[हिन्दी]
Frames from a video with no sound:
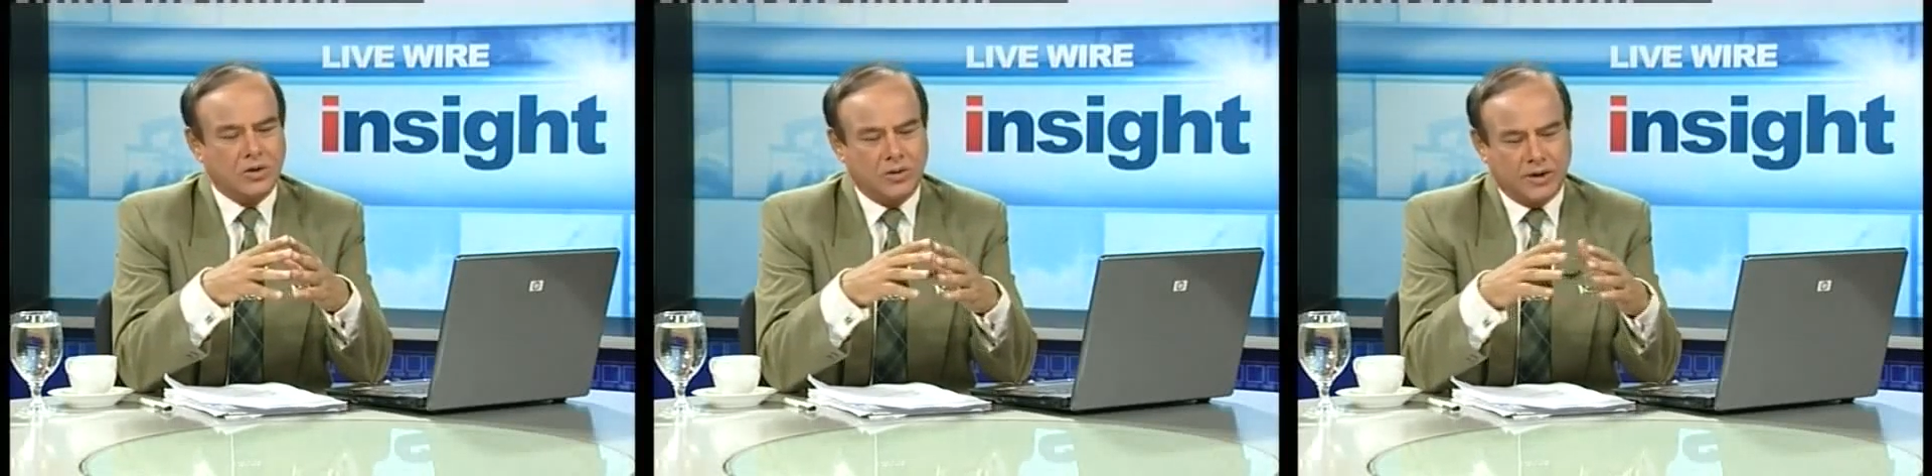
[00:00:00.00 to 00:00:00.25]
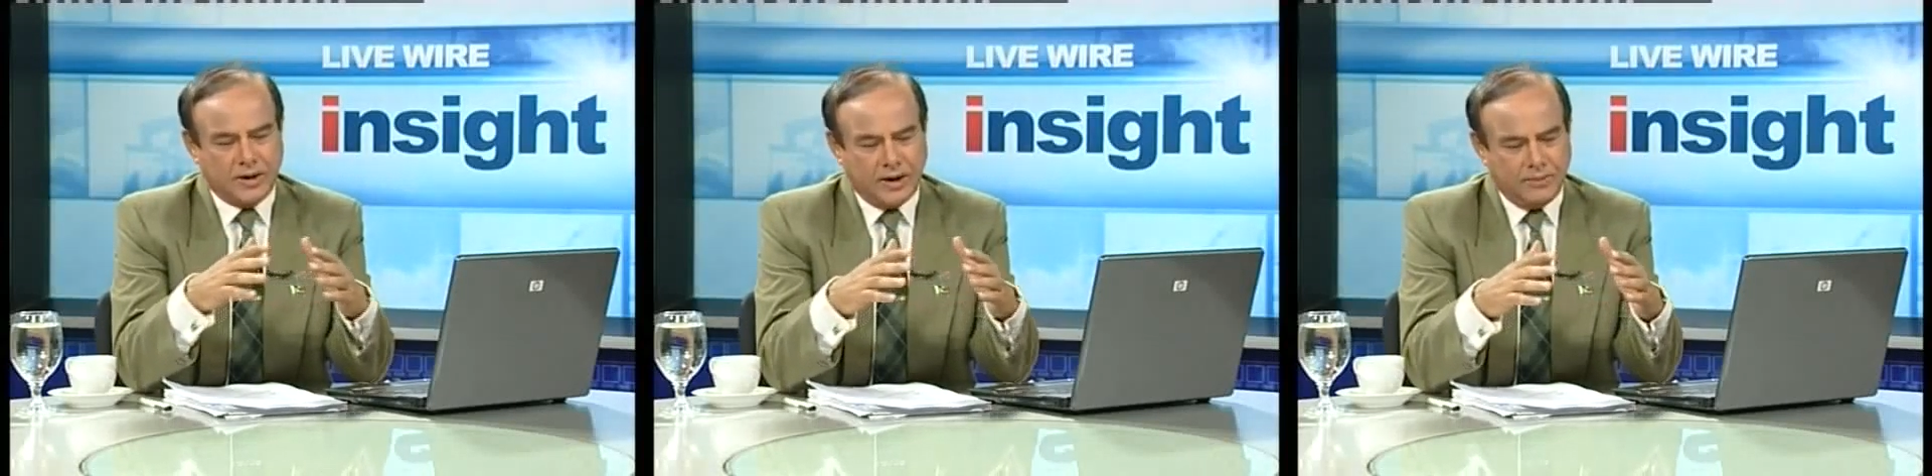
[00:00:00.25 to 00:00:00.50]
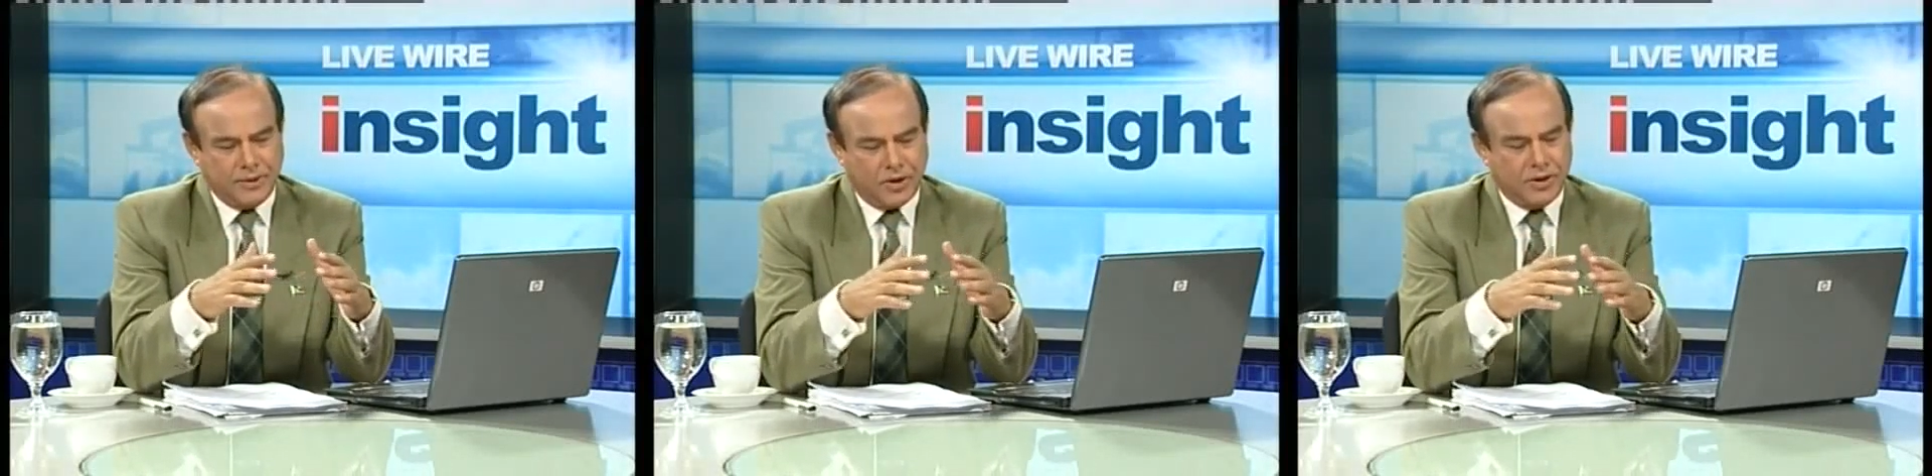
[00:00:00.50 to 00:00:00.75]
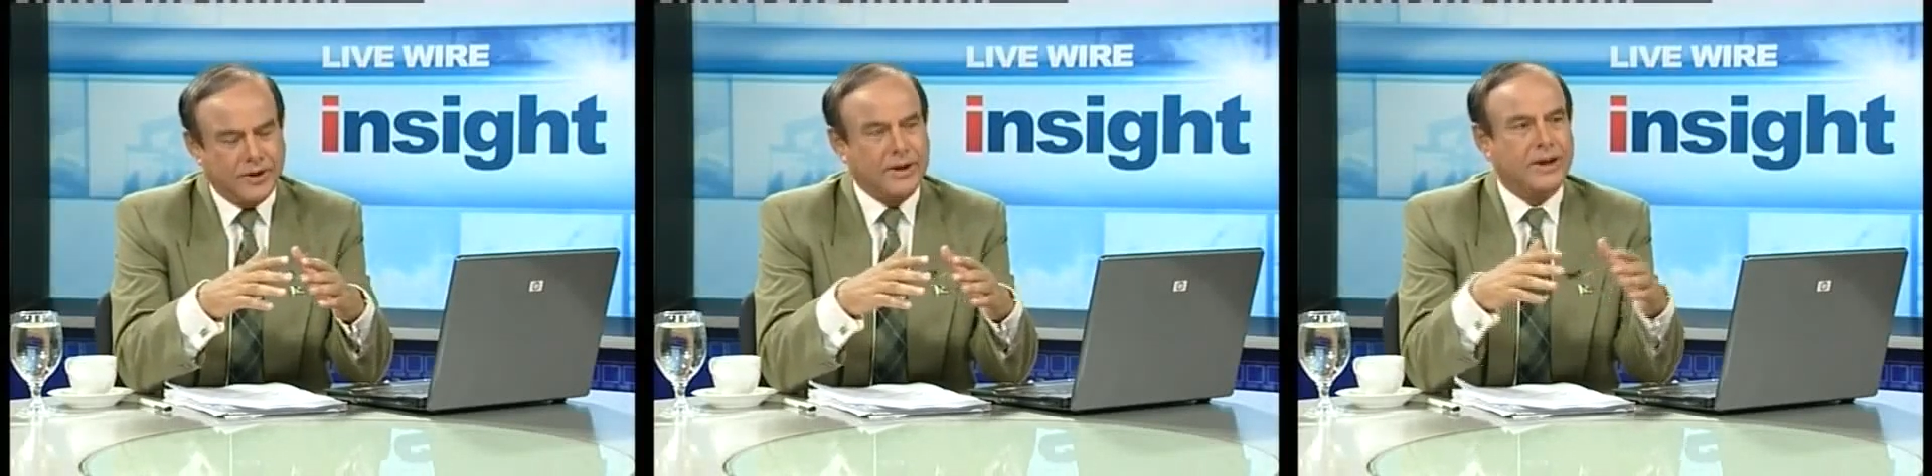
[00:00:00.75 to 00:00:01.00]
उन्होंने कहा हमने
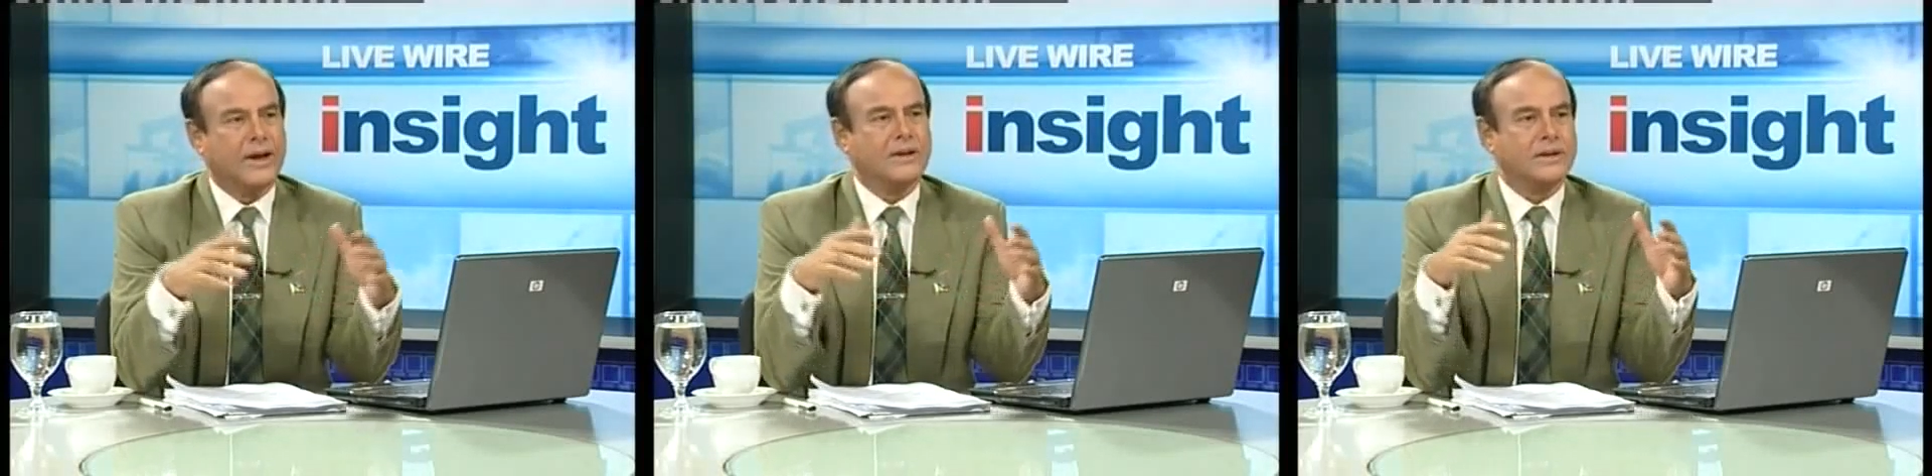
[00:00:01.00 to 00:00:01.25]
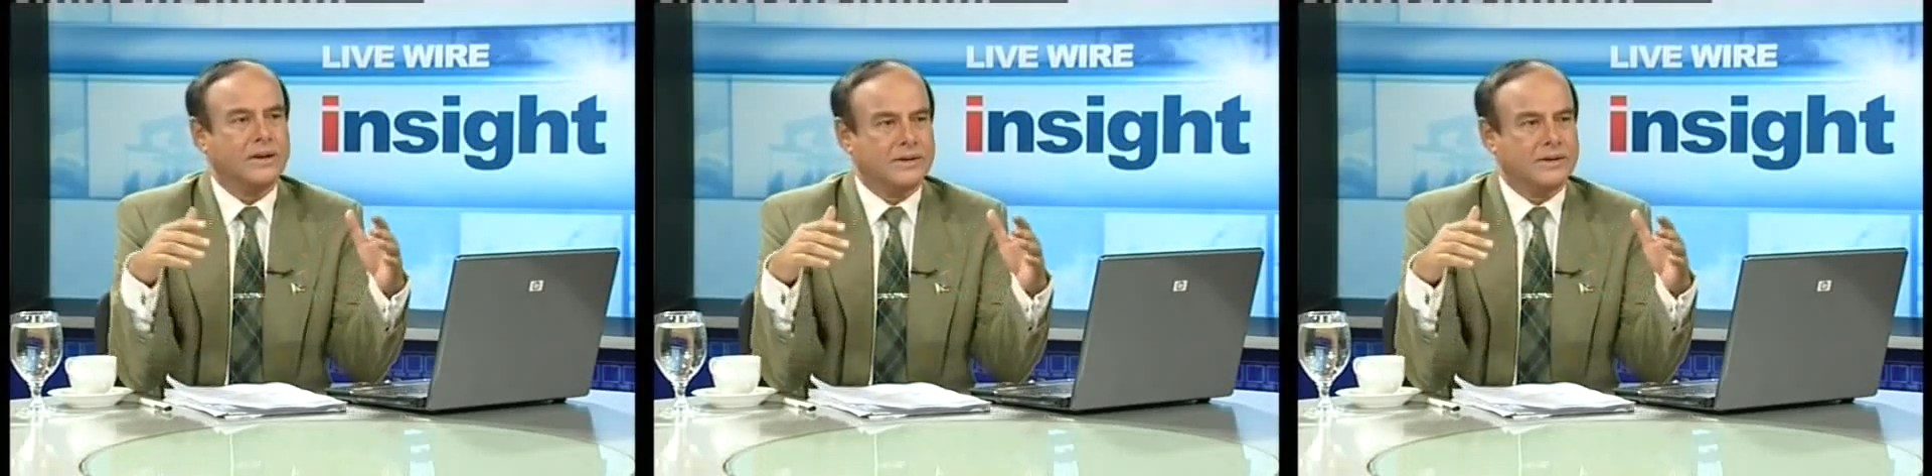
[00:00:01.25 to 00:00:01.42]
ऑलरेडी एक ऐसा